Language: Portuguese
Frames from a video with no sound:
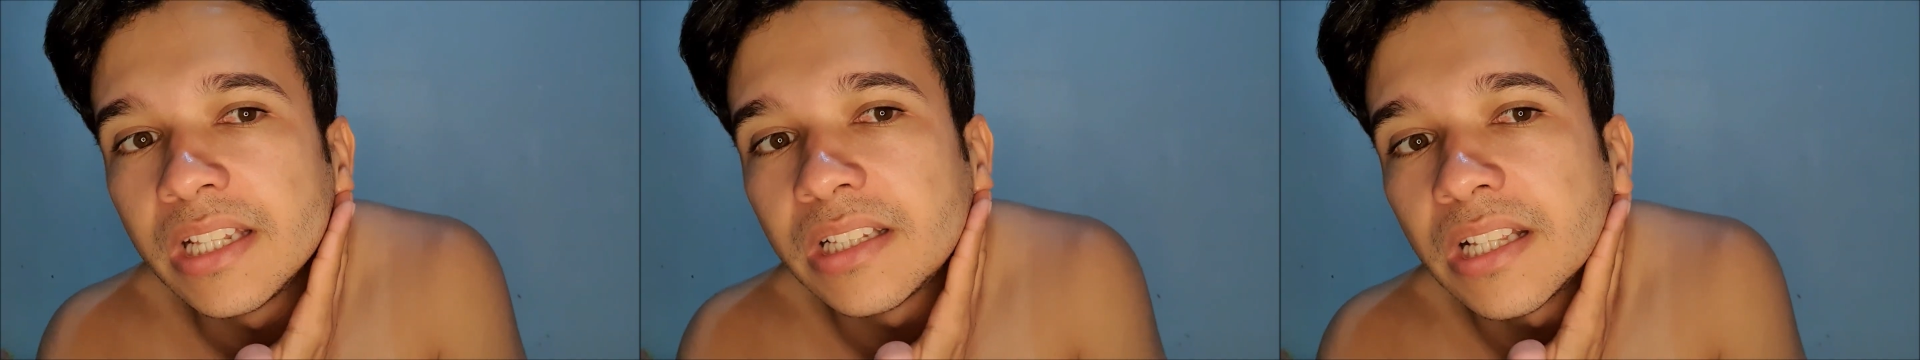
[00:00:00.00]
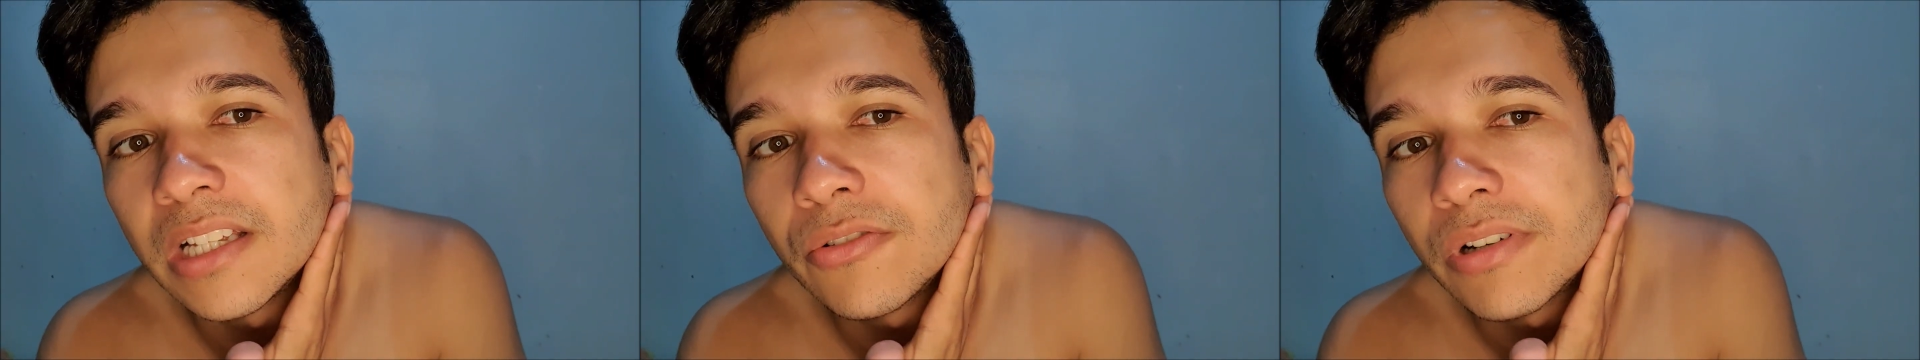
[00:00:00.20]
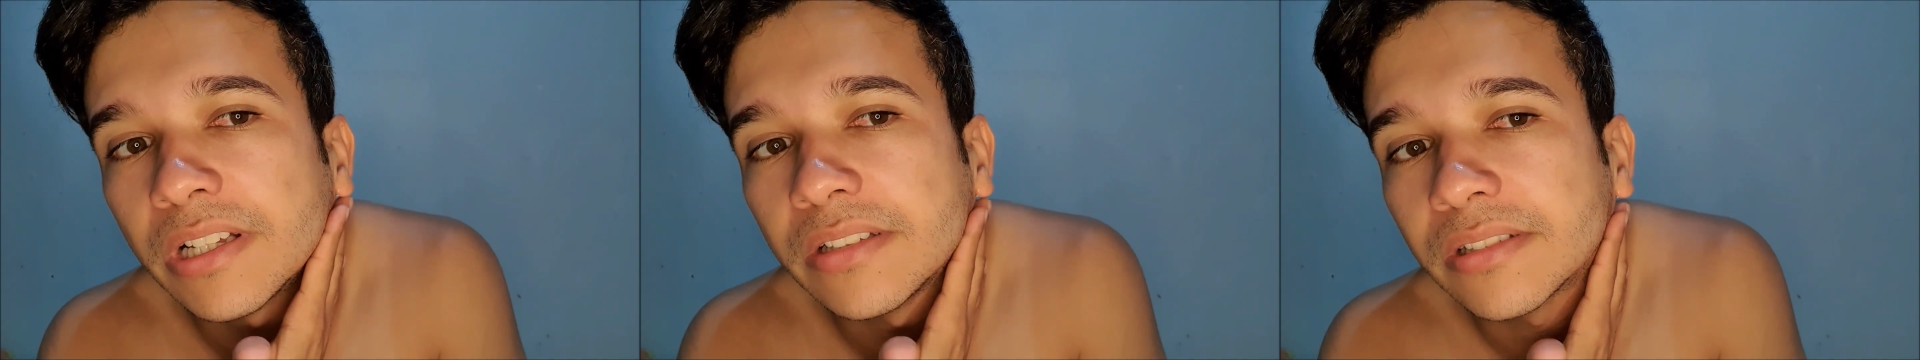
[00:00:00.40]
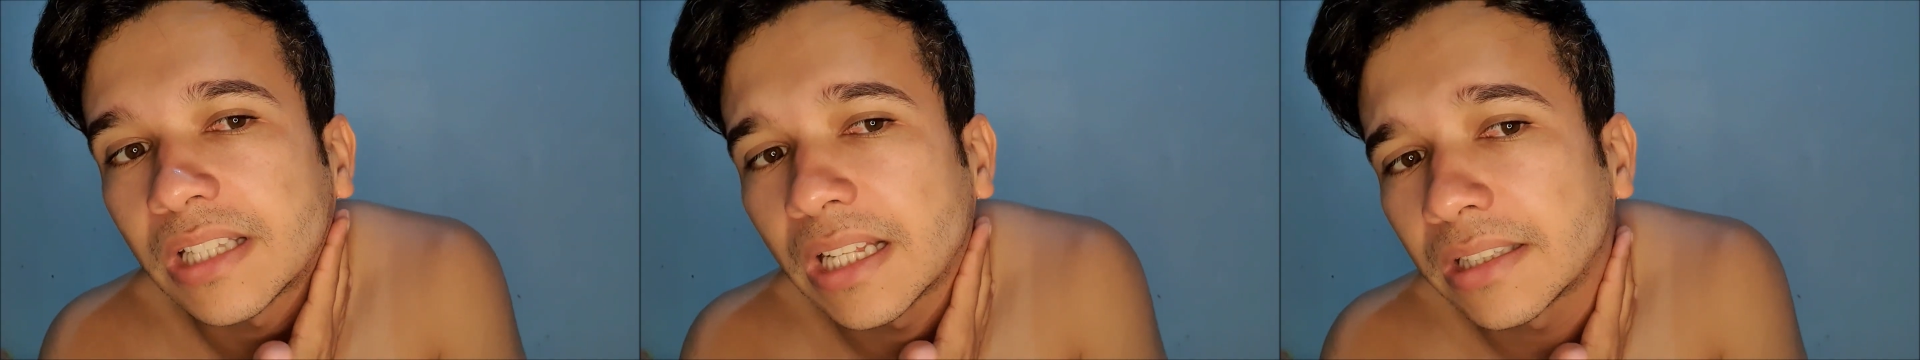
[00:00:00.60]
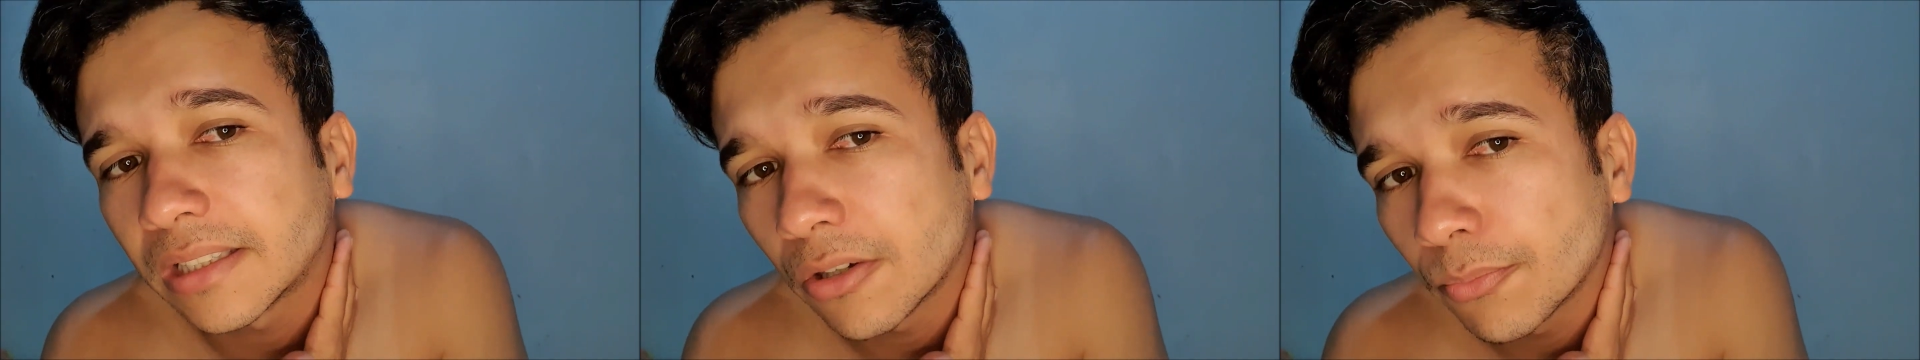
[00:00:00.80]
tem um
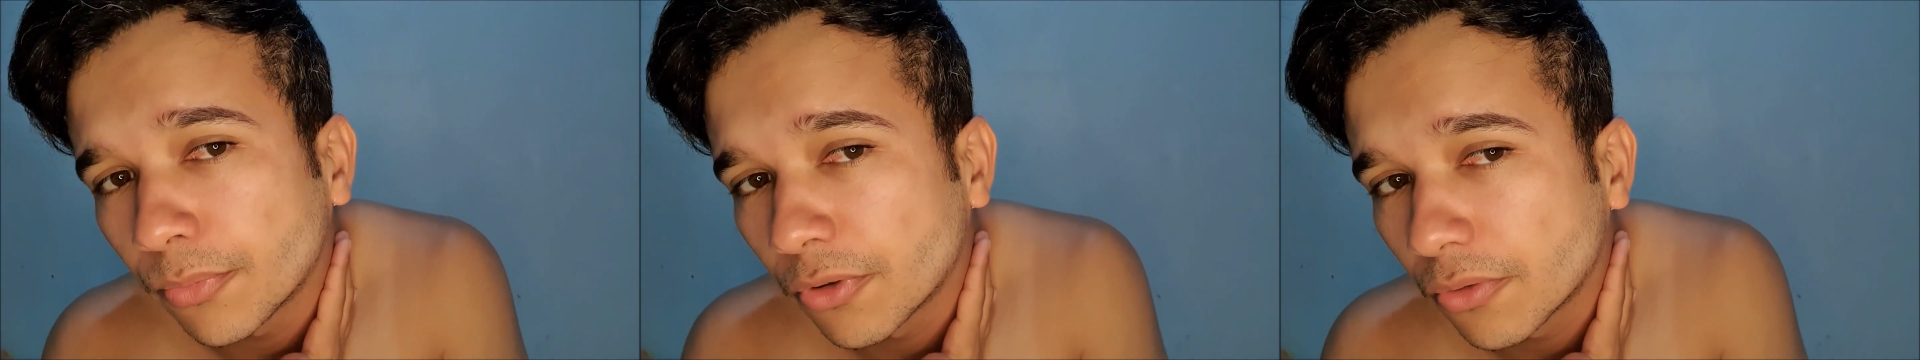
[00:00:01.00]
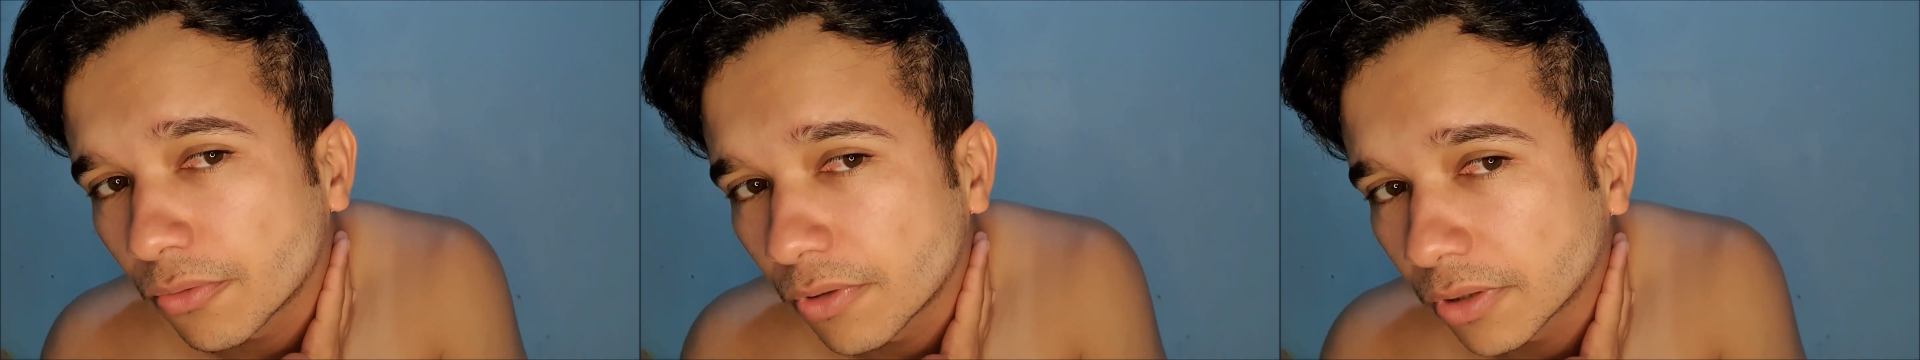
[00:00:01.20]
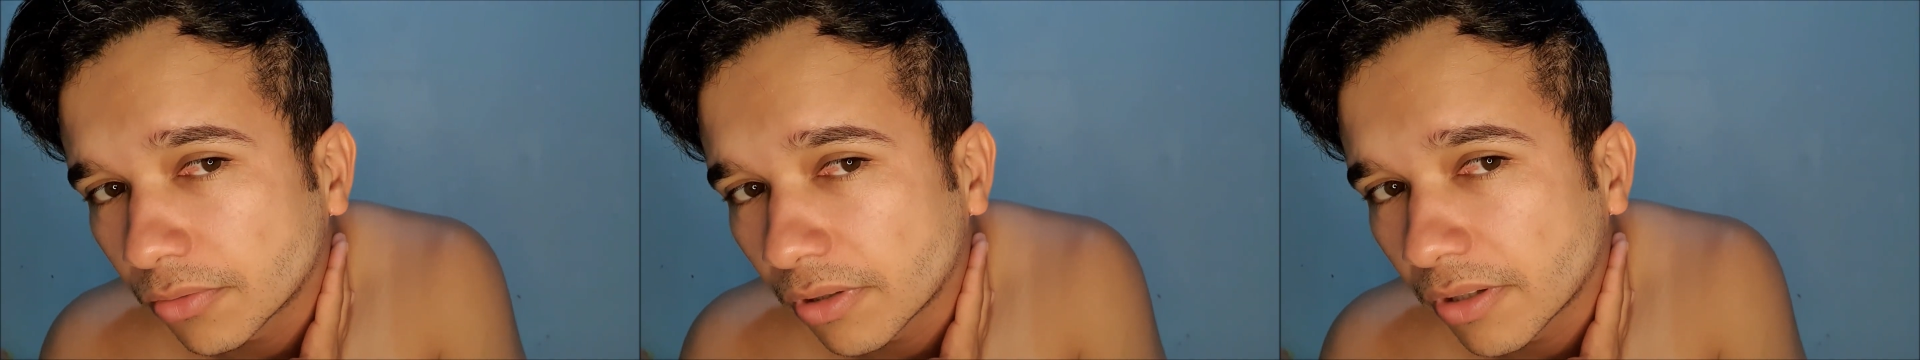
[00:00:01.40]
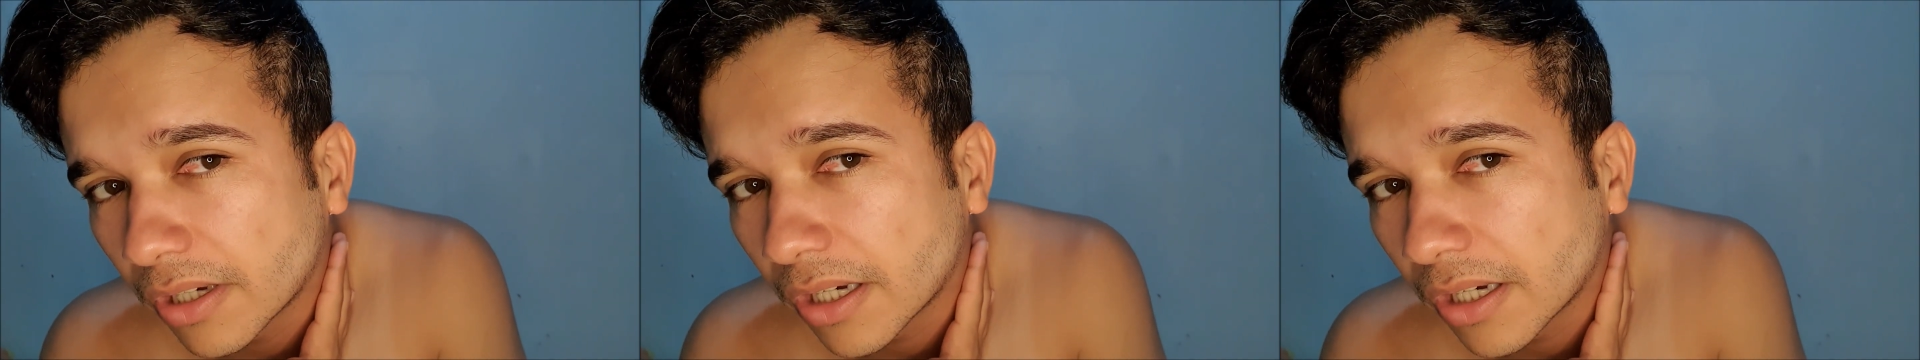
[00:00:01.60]
resultado tão bom quanto